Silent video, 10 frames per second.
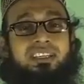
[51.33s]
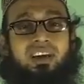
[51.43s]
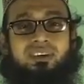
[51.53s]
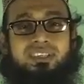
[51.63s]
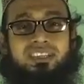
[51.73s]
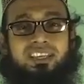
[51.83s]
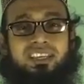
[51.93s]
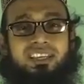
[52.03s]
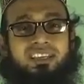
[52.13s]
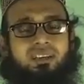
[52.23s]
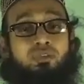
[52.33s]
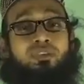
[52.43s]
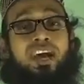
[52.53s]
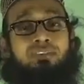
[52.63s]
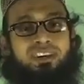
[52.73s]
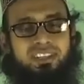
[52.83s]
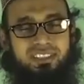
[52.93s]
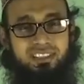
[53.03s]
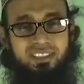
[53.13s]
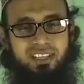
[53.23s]
তা হচ্ছে ফাইবার
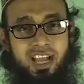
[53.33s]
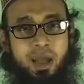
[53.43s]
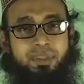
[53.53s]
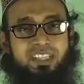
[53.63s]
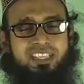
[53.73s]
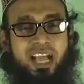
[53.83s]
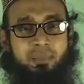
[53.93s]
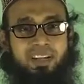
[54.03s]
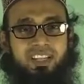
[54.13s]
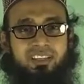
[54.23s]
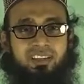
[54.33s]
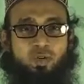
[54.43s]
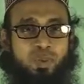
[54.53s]
আমাদের যে খাবারের